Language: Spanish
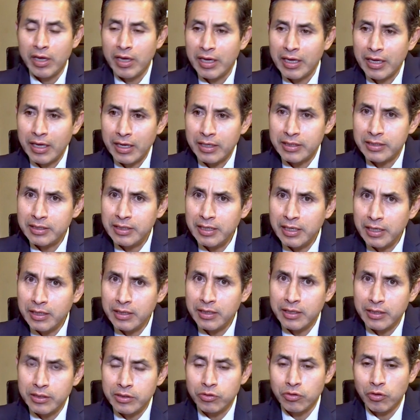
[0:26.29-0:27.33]

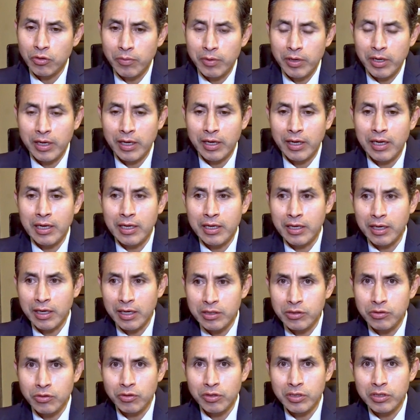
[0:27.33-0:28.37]
creciente sobre el
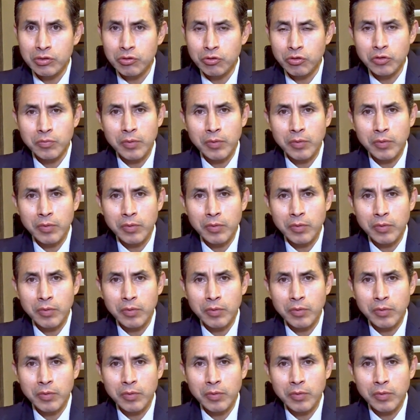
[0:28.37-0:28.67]
ingreso de estos